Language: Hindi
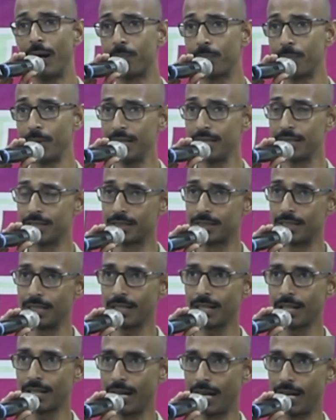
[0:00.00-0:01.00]
अपने
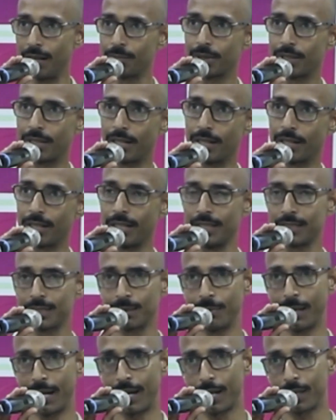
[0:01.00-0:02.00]
हिस्से का काम करके
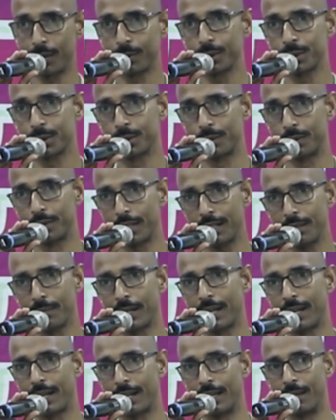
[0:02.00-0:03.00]
इस भारत को सुदृढ़
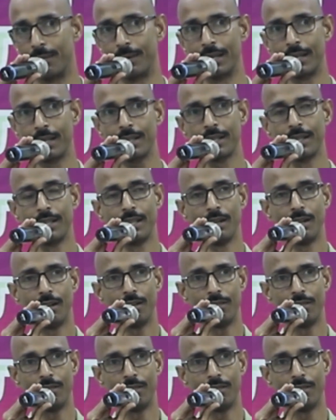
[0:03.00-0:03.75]
बनाने में